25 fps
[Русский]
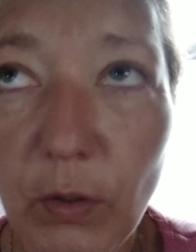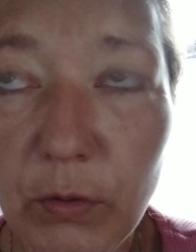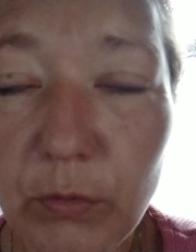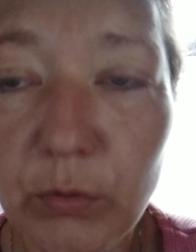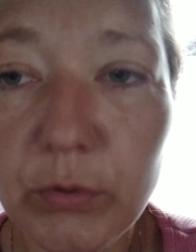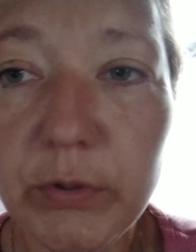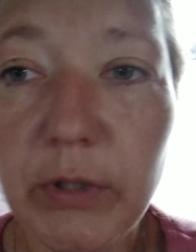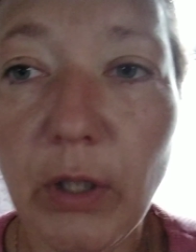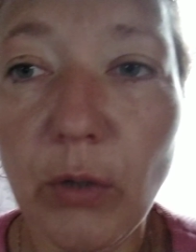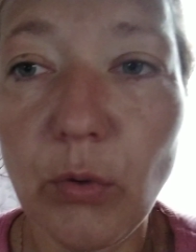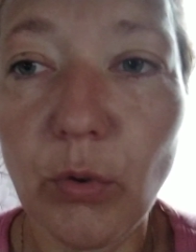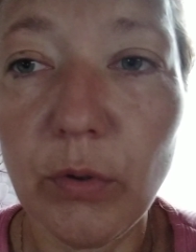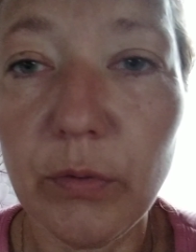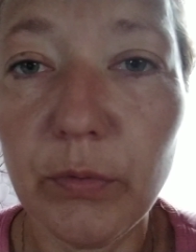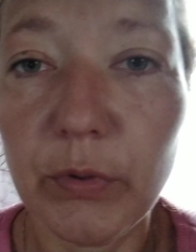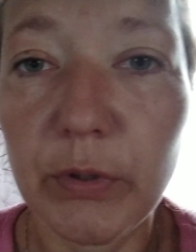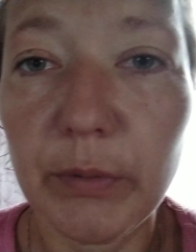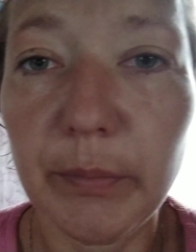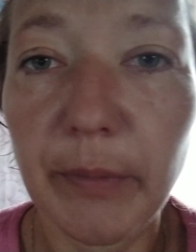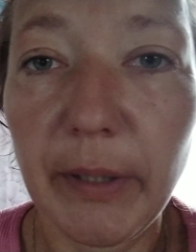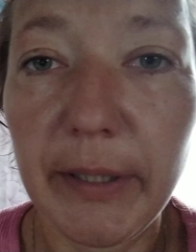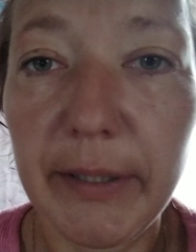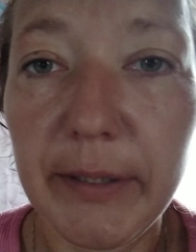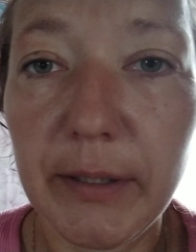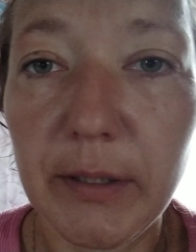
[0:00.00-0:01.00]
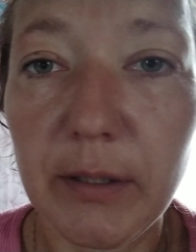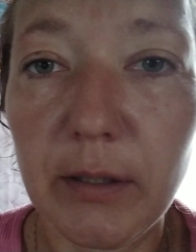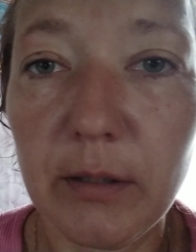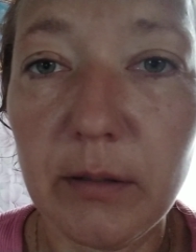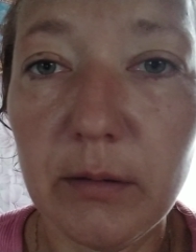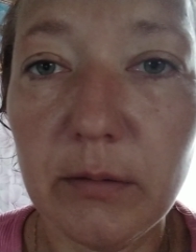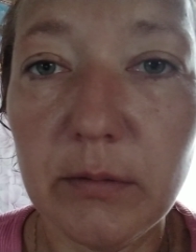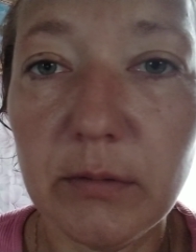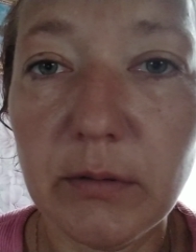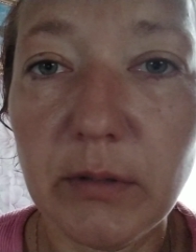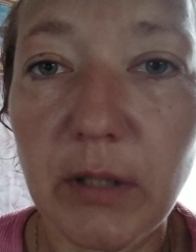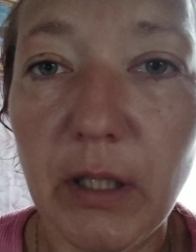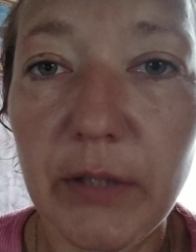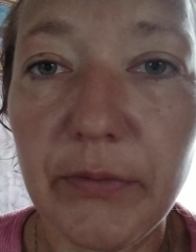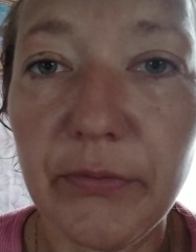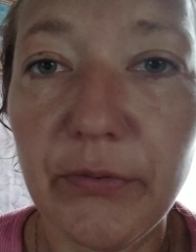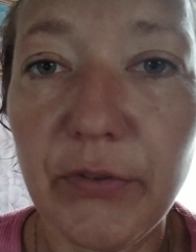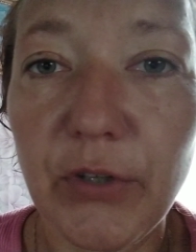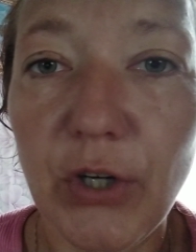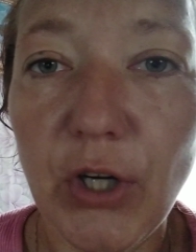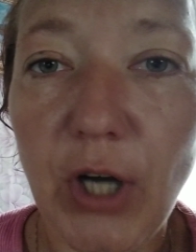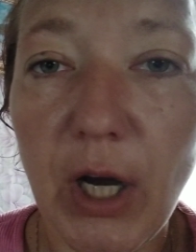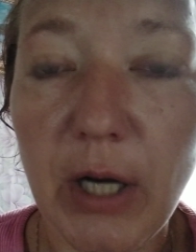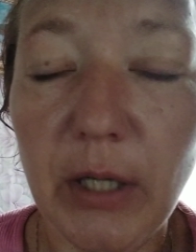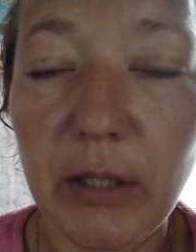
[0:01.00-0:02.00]
Вот такой вот маленький
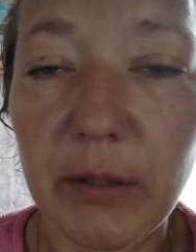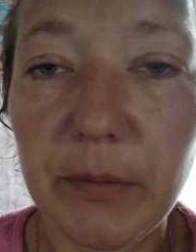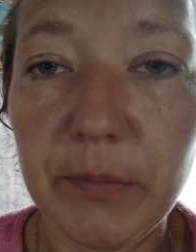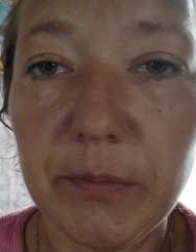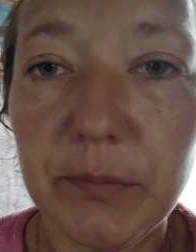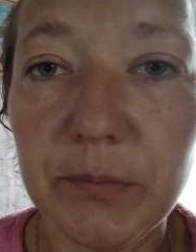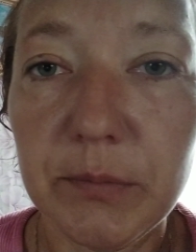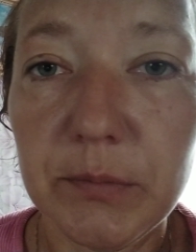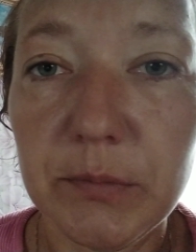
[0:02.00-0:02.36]
лайфхак.